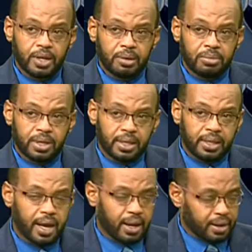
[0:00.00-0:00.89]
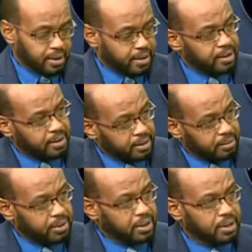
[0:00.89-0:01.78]
من الانهاك
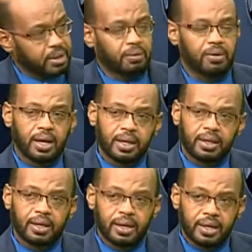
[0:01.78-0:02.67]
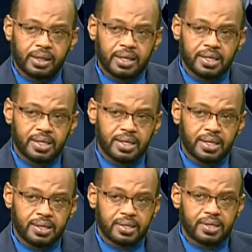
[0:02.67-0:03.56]
يمكن جراء
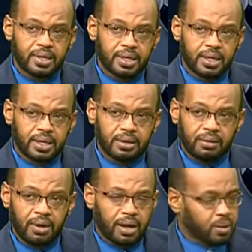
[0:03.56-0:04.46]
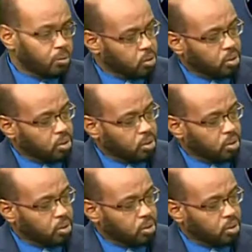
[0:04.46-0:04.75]
التسييس جراء عدم وضوح